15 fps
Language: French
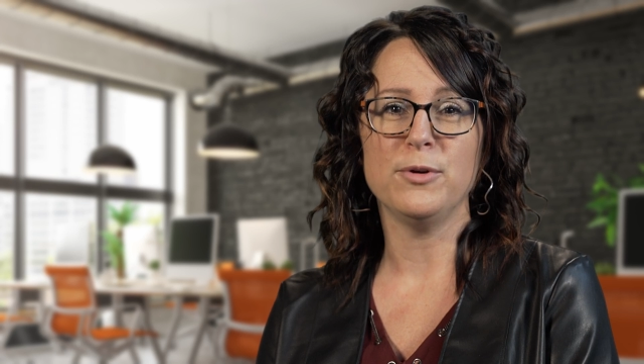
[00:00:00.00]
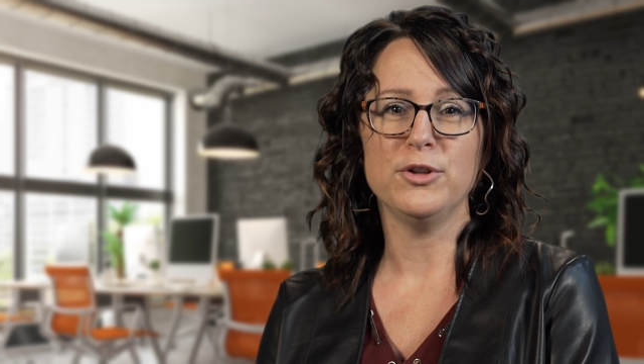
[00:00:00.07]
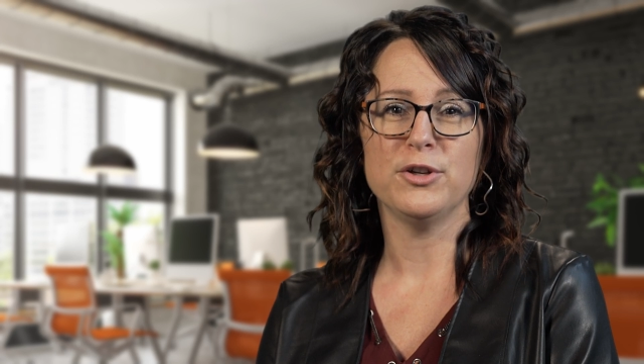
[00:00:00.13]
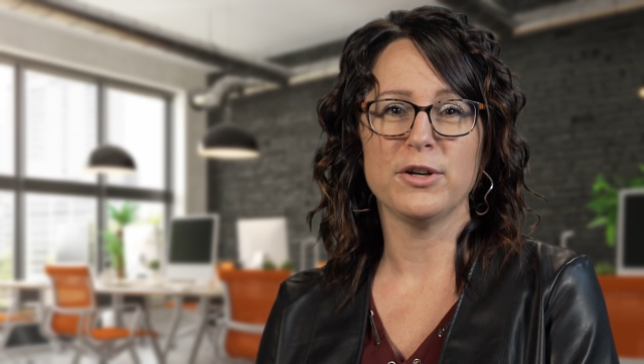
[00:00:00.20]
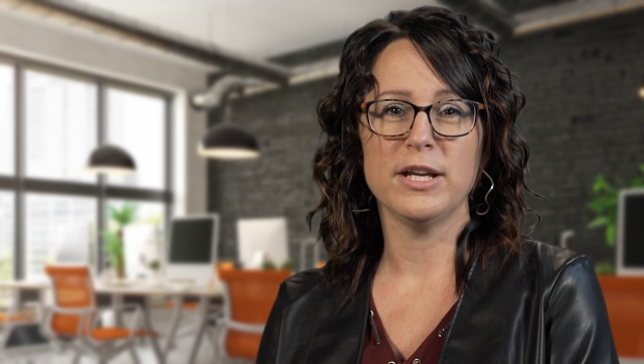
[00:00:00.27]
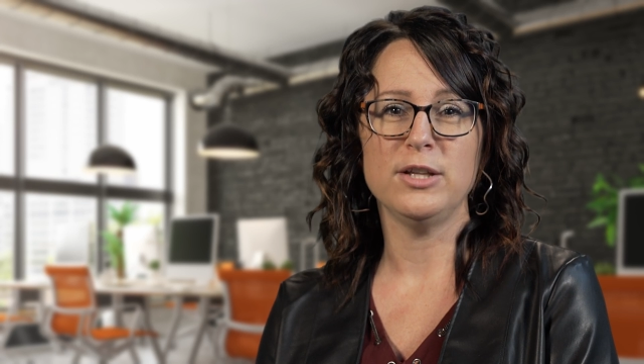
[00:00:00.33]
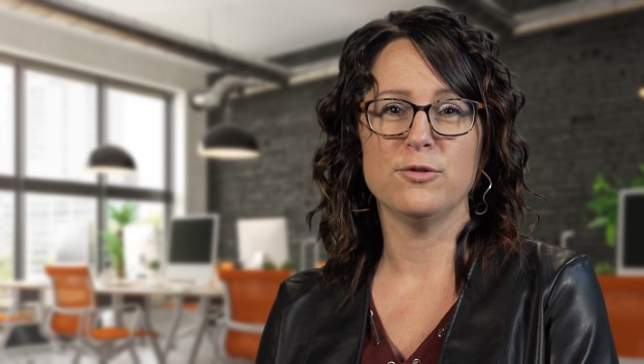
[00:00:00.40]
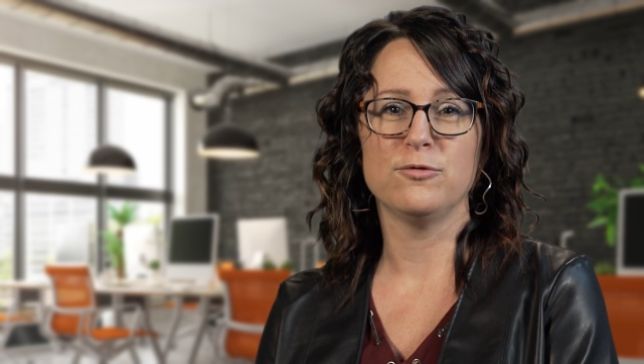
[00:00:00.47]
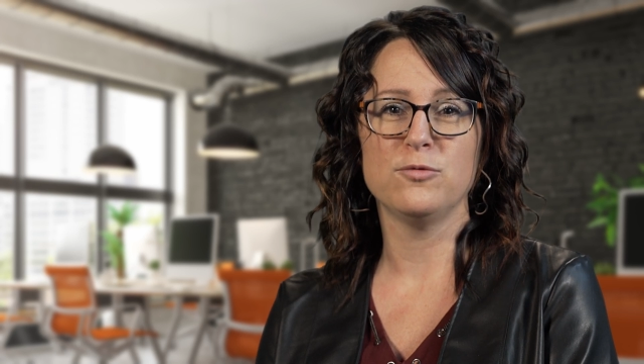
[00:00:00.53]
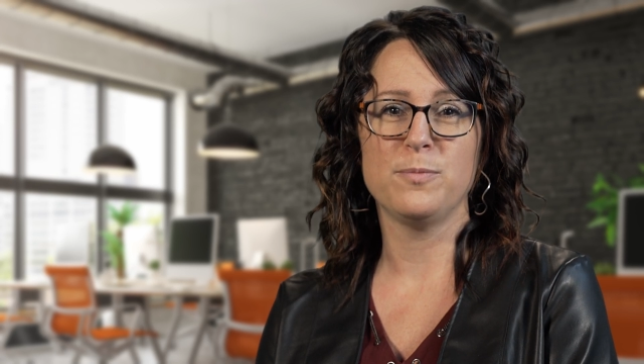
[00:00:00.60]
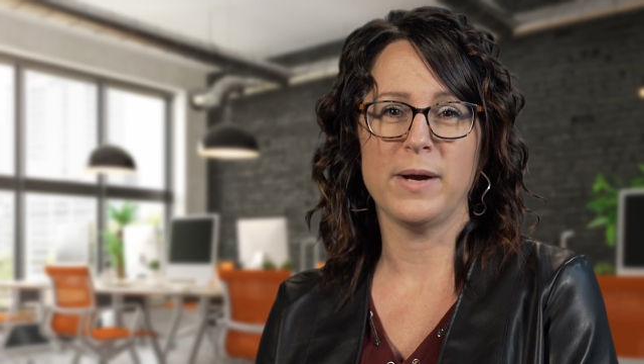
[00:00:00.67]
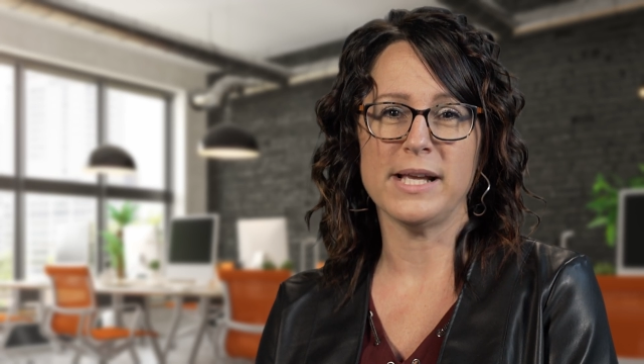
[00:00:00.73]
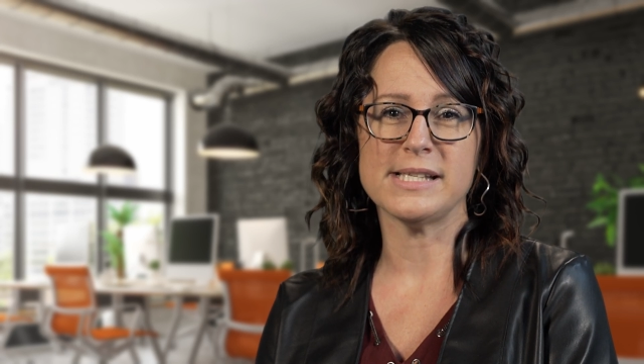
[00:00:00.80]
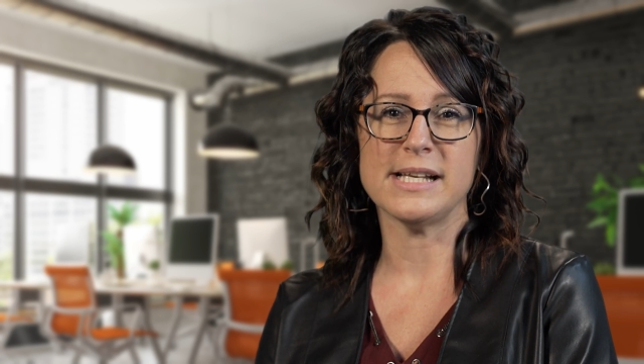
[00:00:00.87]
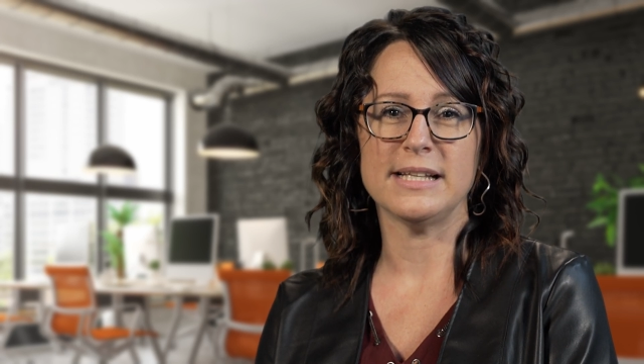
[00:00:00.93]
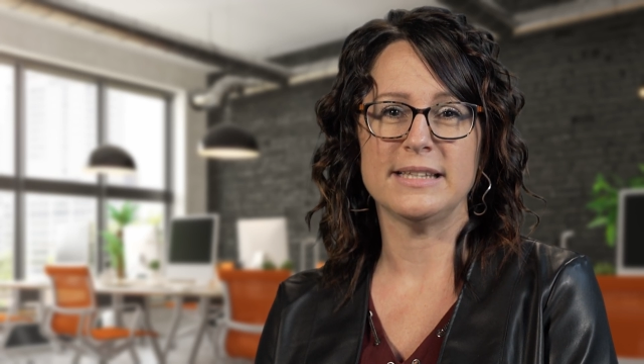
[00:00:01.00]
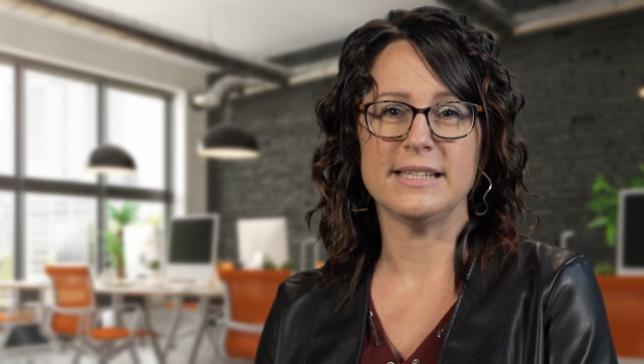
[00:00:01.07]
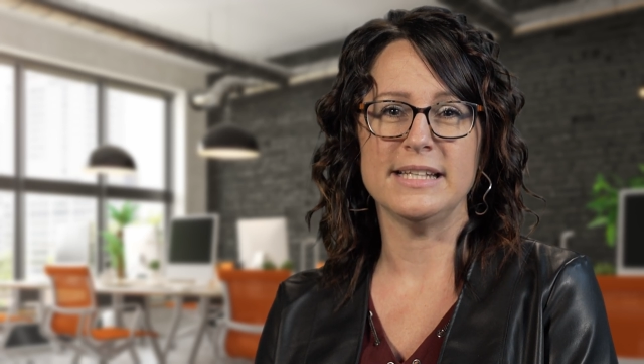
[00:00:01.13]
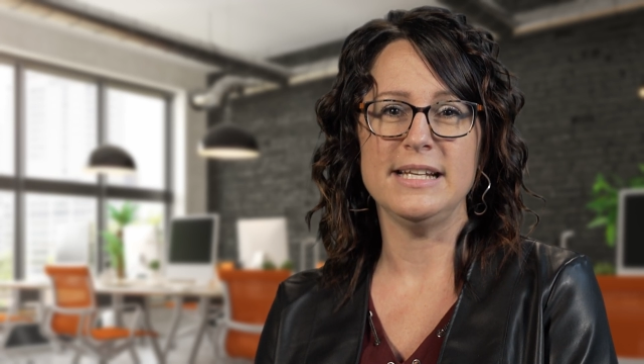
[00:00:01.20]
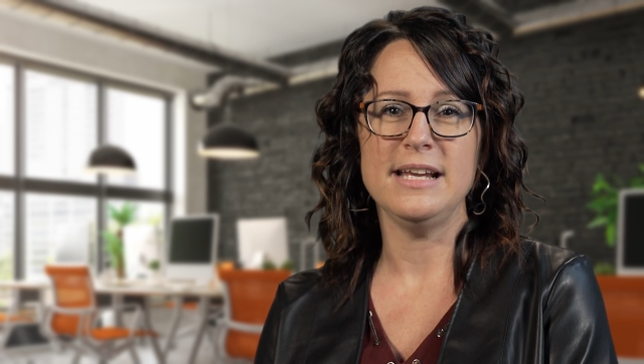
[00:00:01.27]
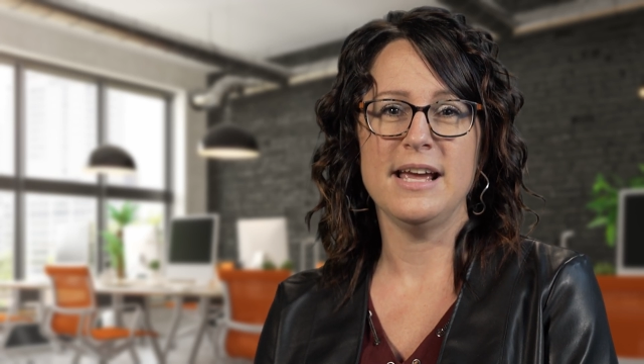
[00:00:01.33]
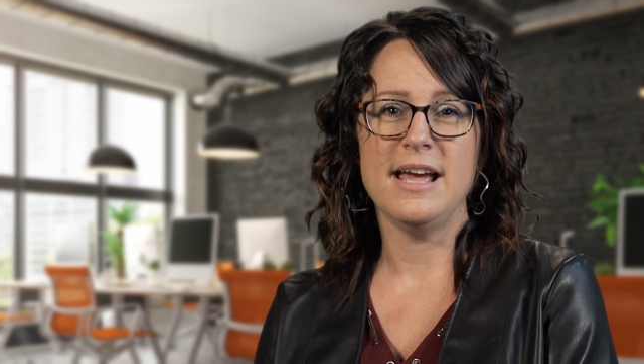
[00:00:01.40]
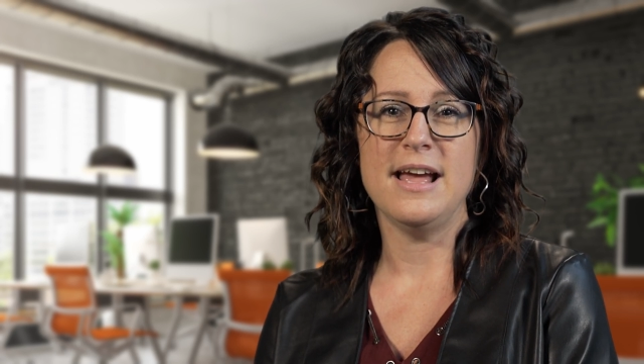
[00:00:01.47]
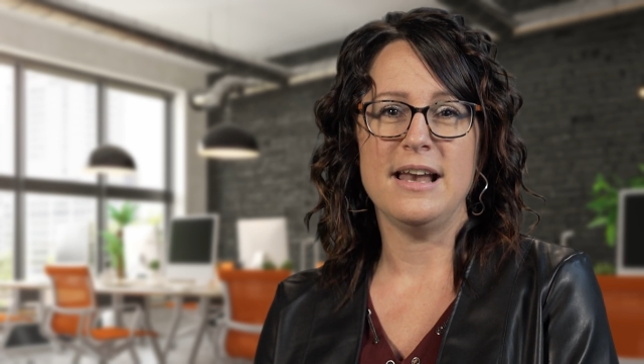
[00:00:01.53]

honorés de vous présenter